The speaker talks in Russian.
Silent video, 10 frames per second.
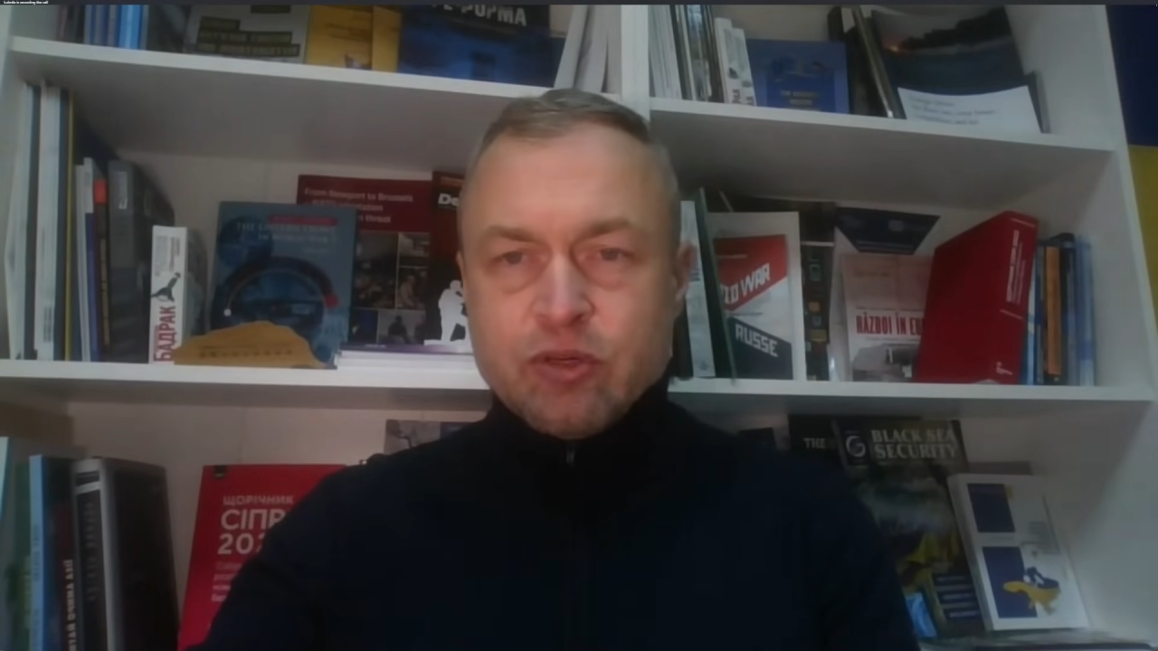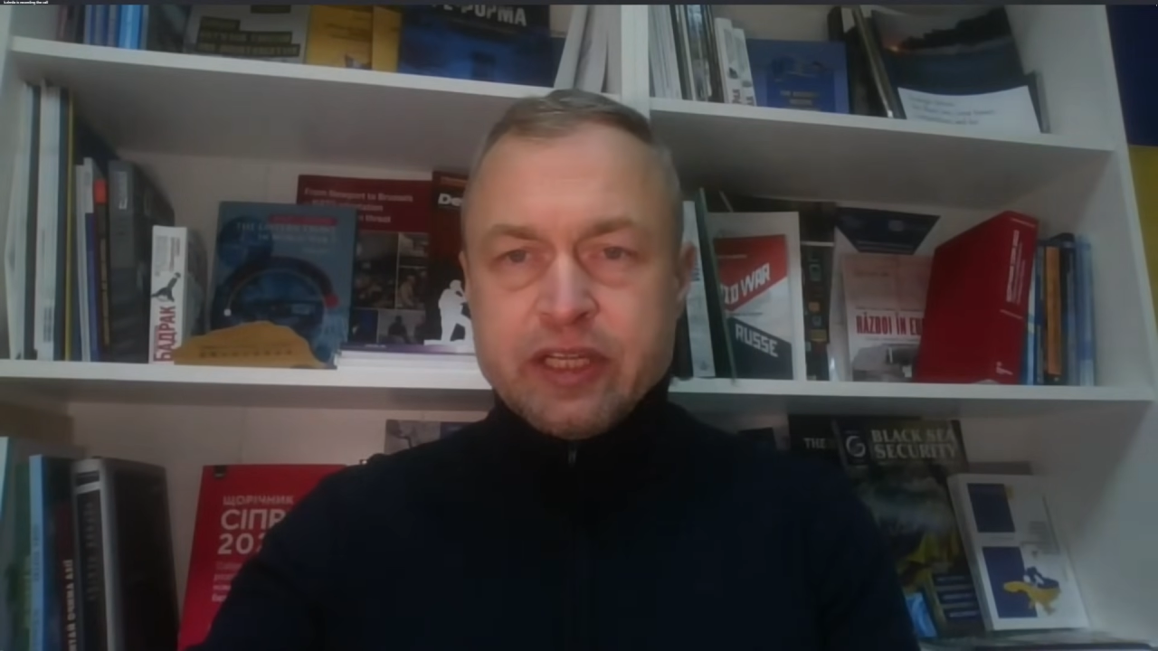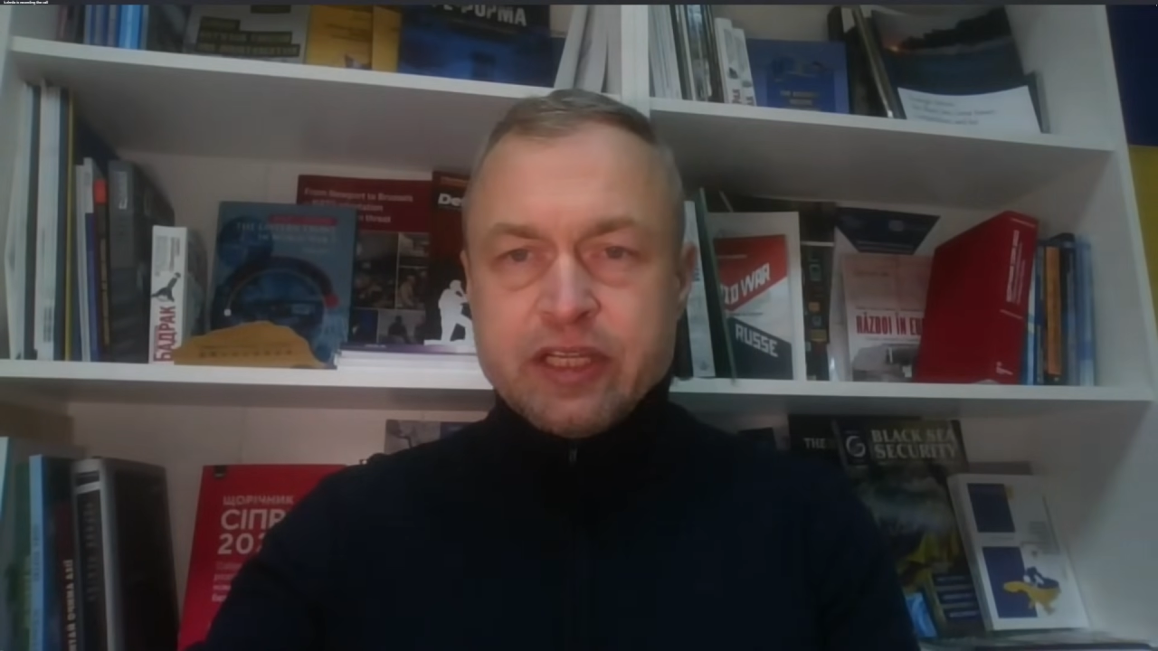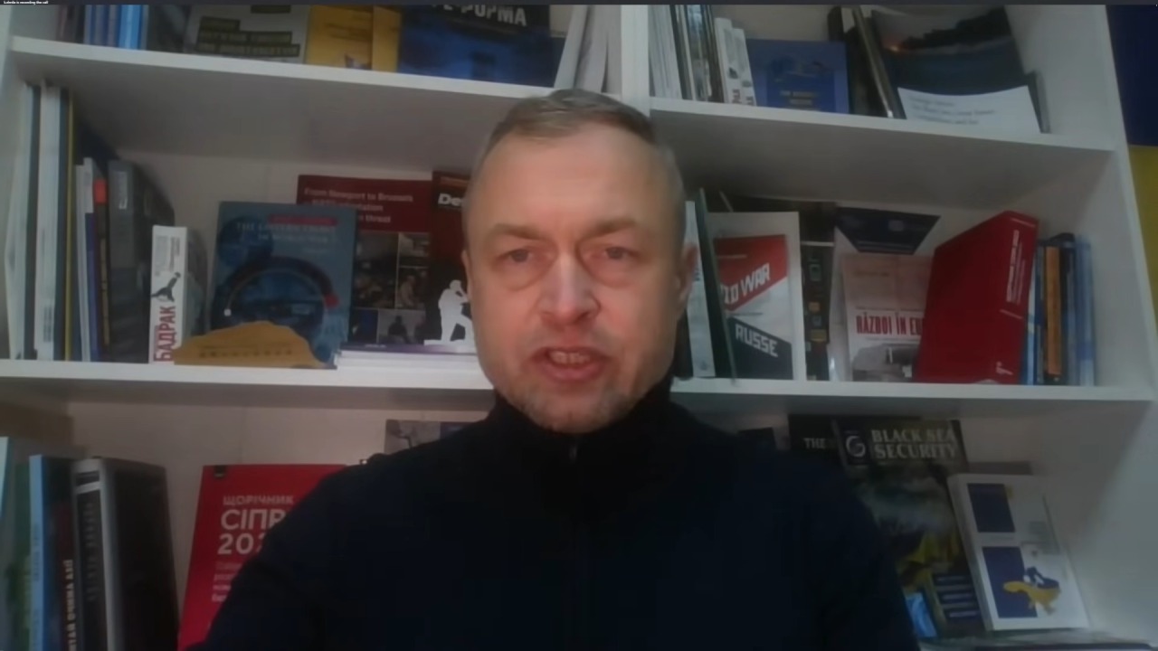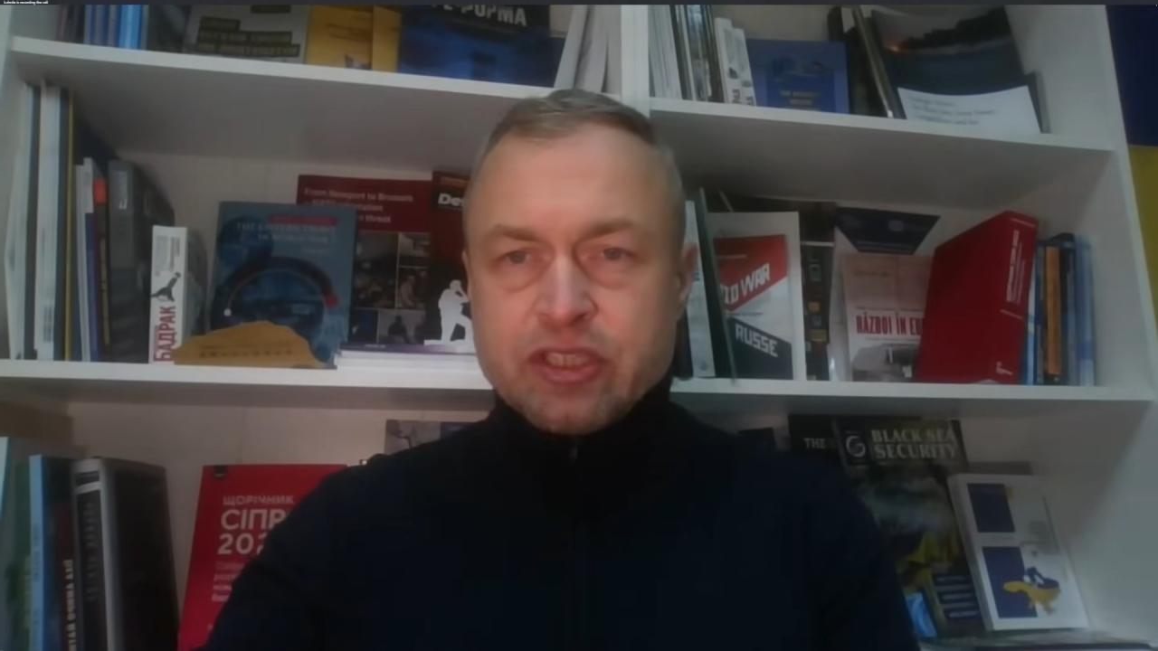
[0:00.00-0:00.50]

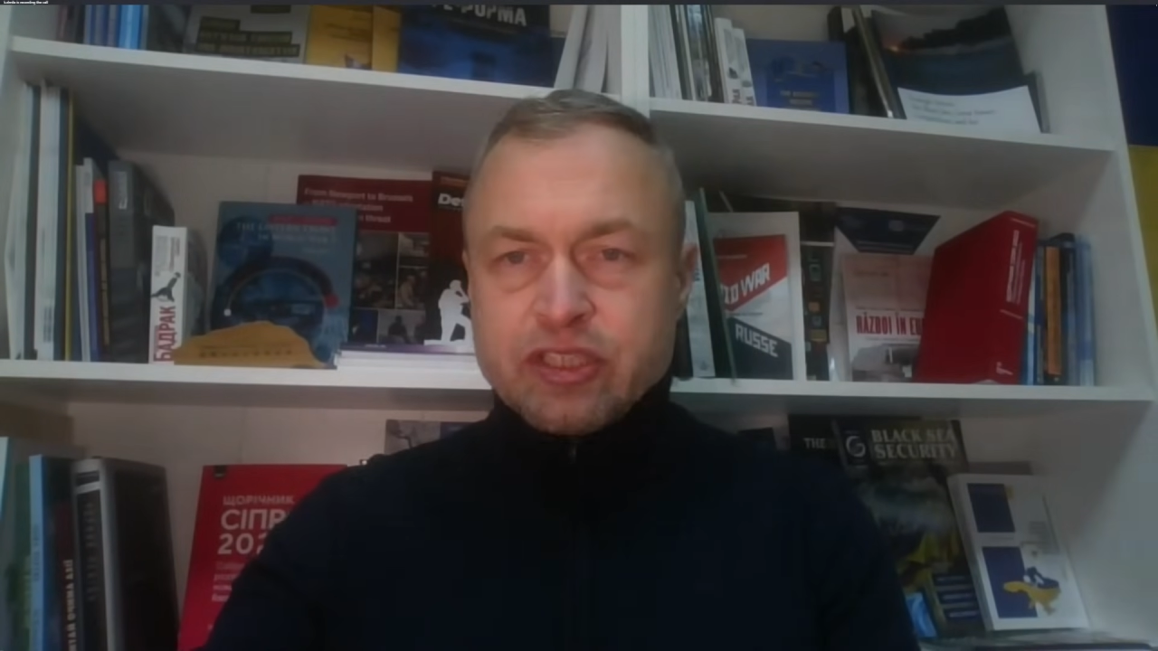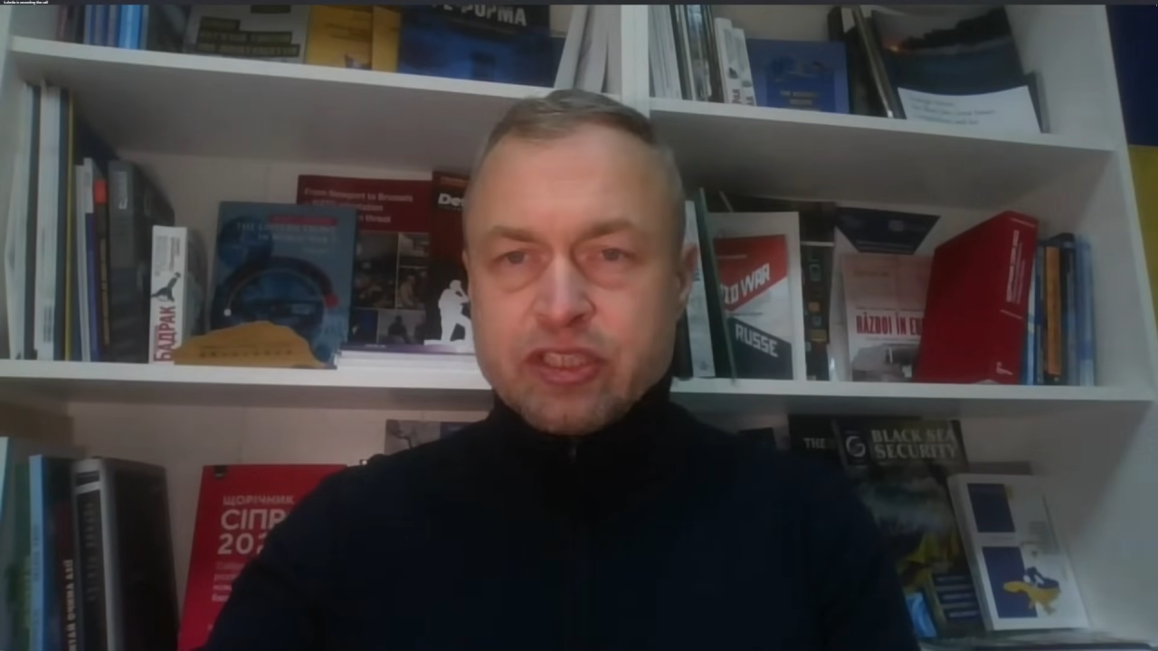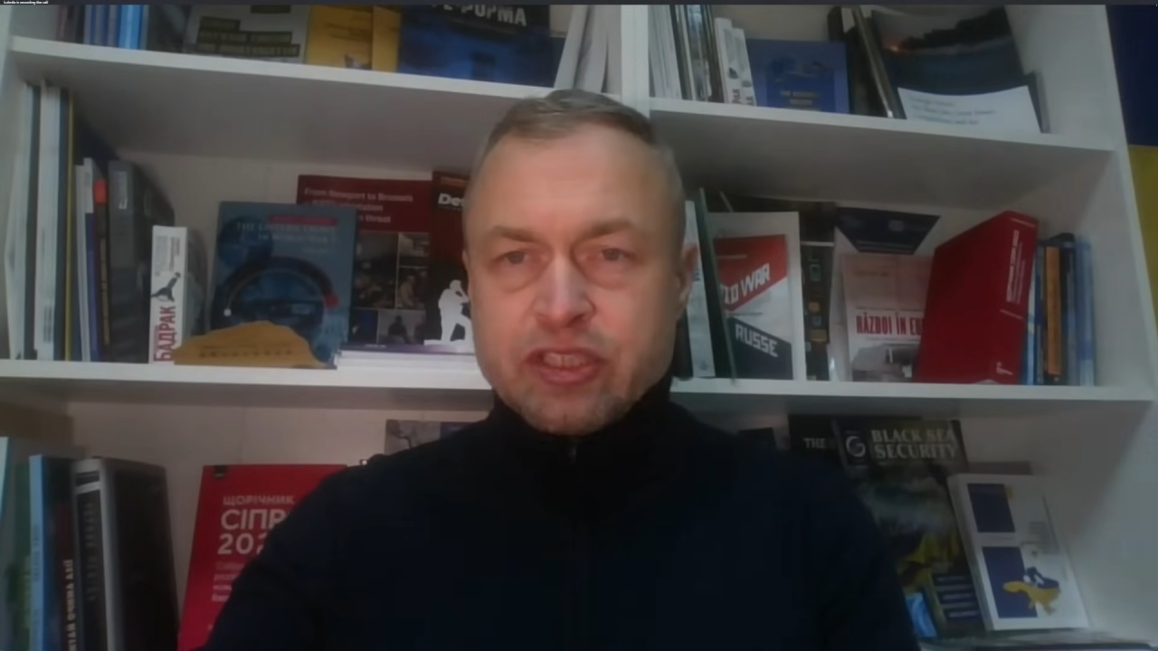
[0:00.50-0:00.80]
но, конечно же,